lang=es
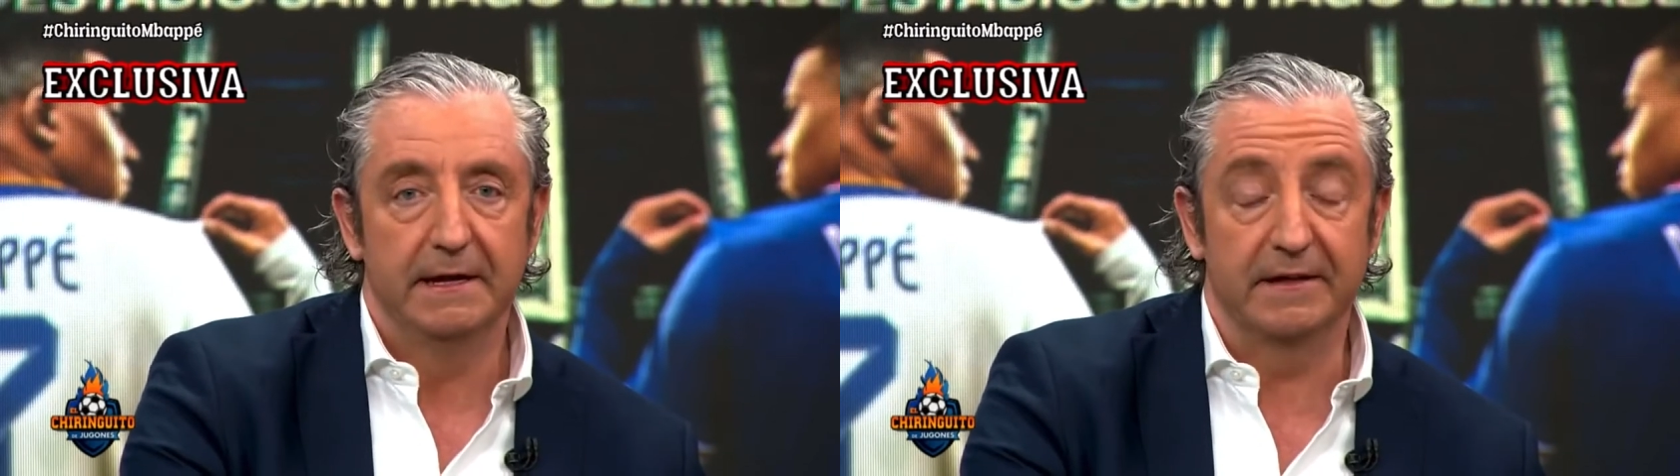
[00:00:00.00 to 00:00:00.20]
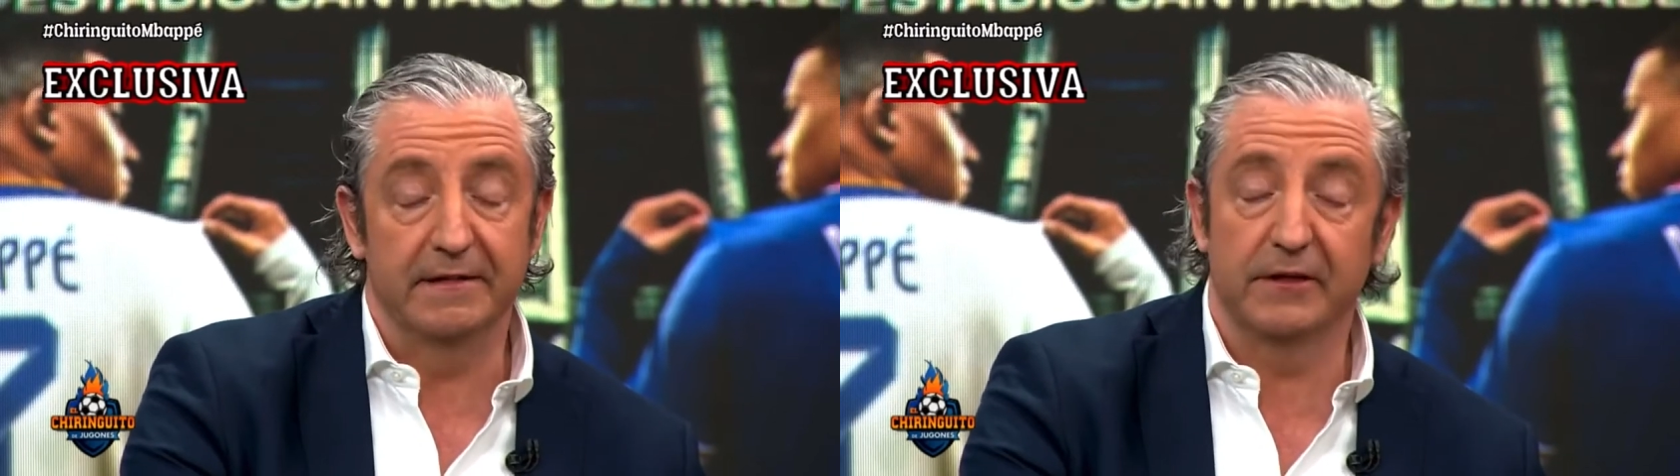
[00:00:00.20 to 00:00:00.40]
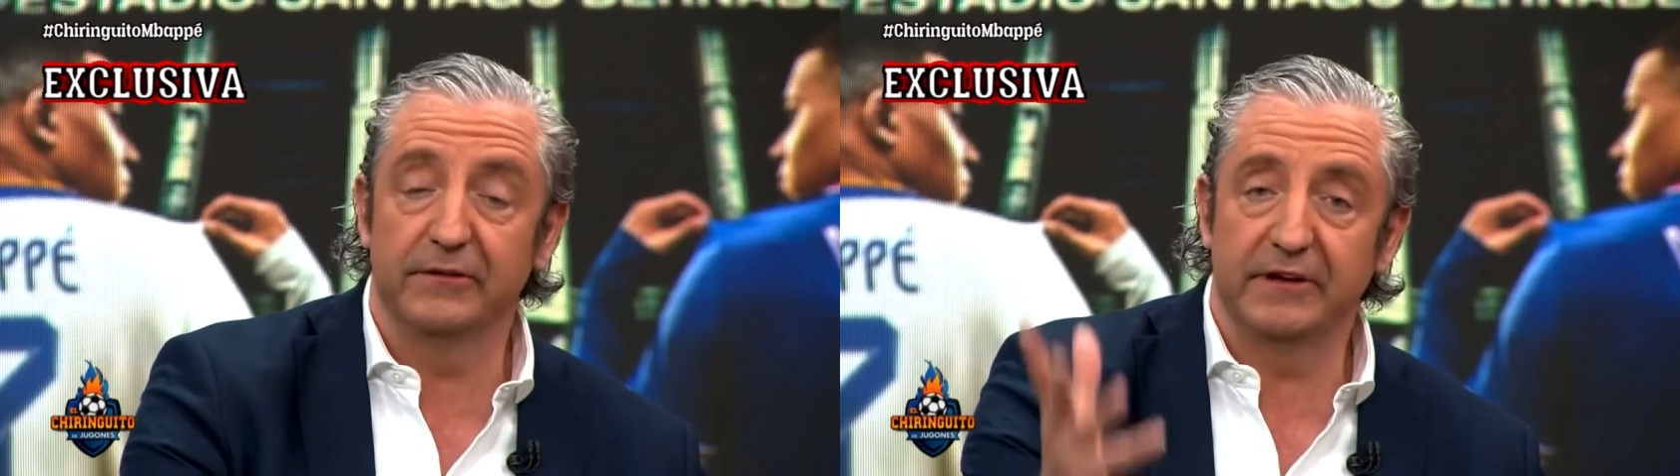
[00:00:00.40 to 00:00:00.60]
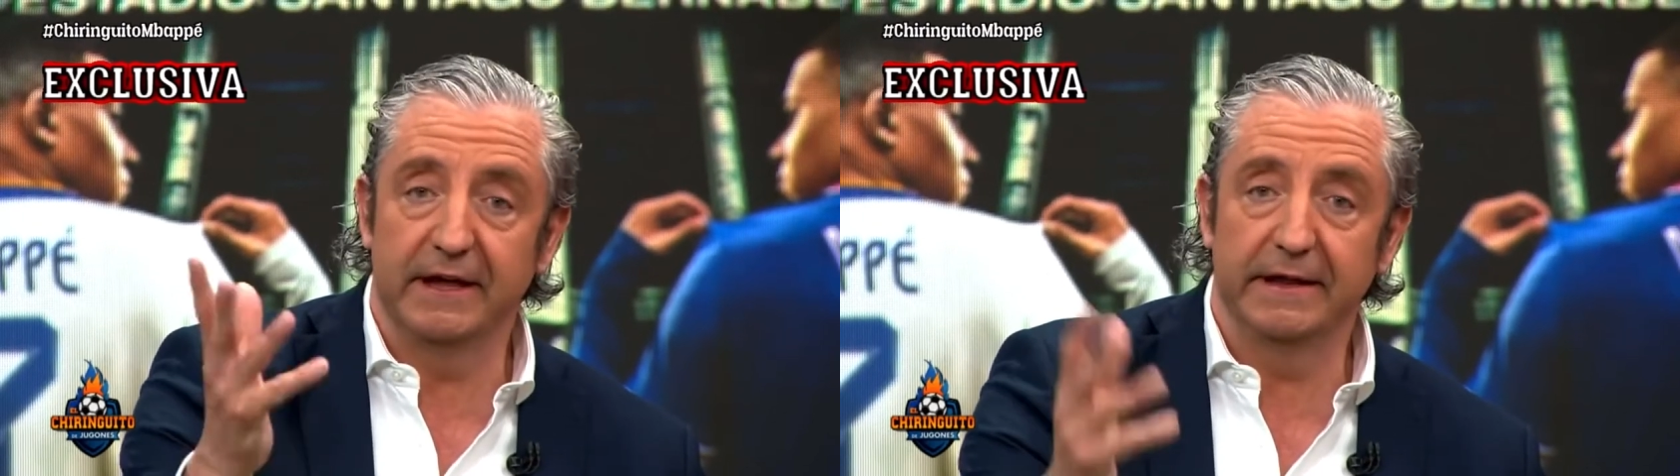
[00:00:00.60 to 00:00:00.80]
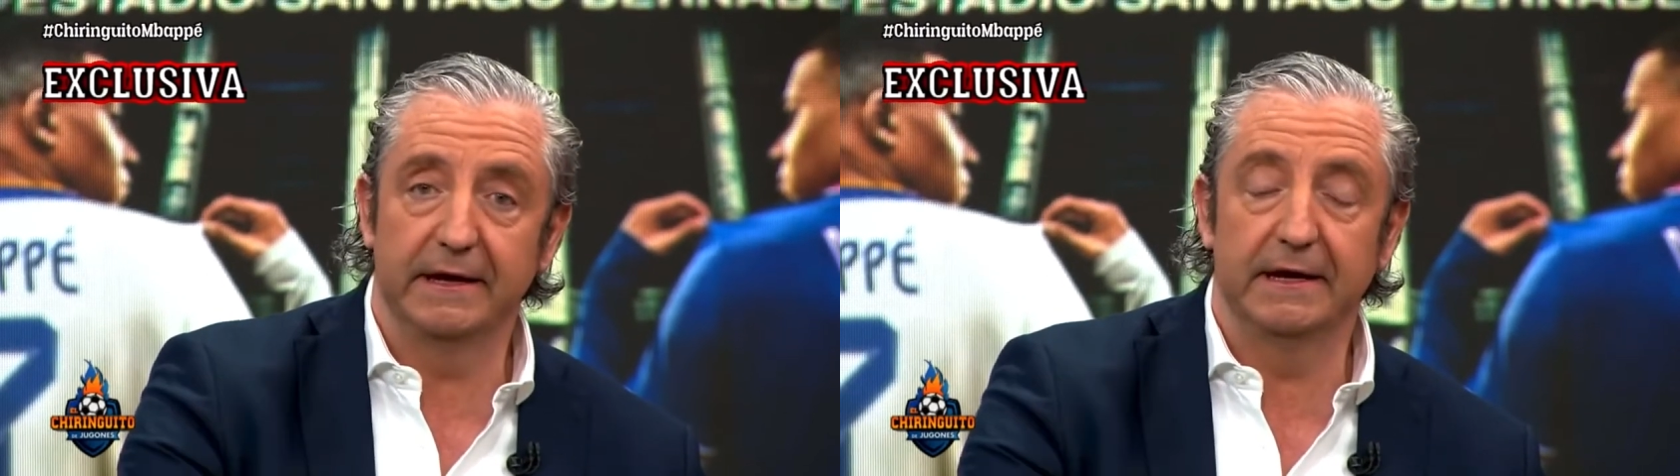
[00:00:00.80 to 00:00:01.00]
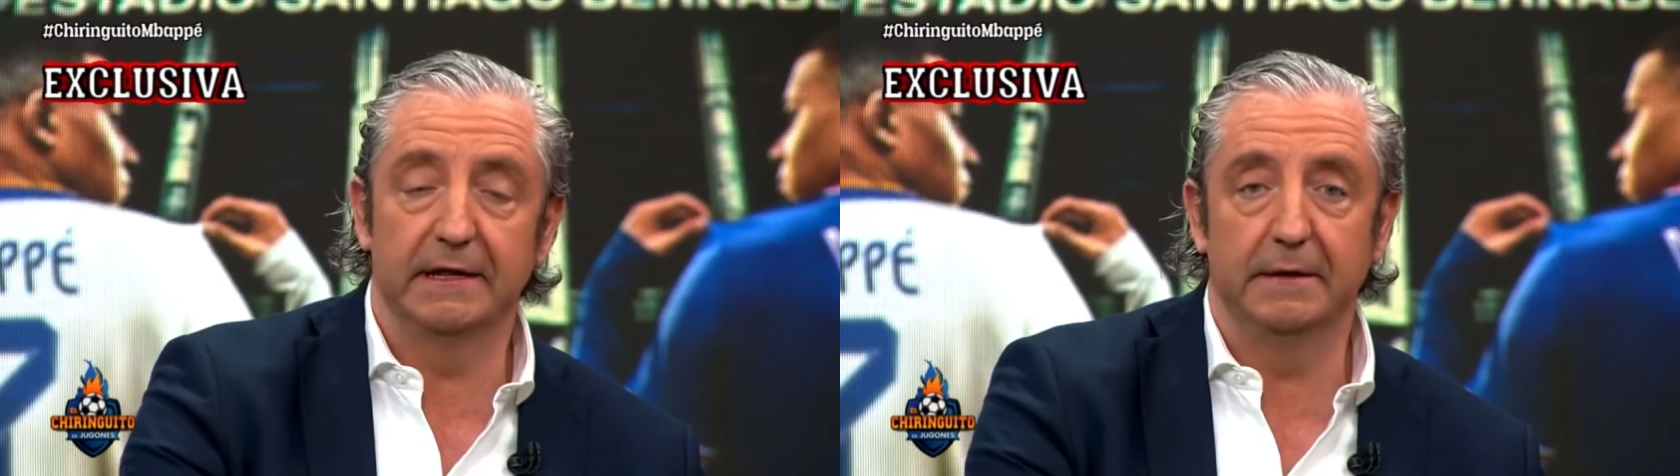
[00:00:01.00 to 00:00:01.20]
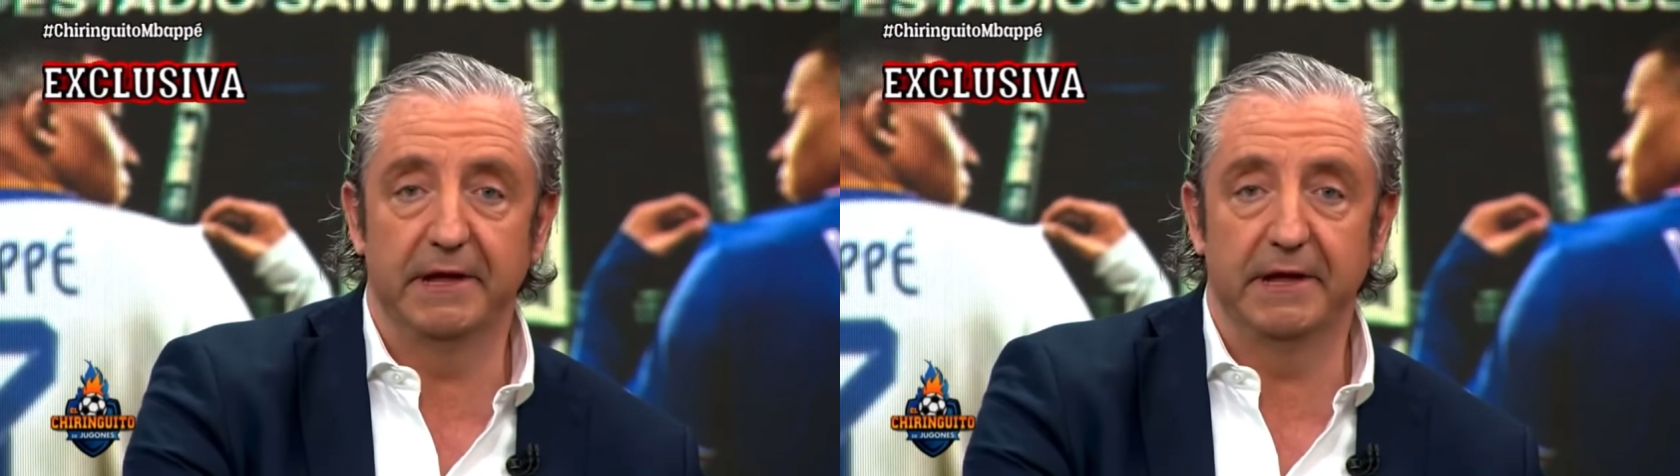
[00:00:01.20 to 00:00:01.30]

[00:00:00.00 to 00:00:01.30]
las declaraciones ayer de,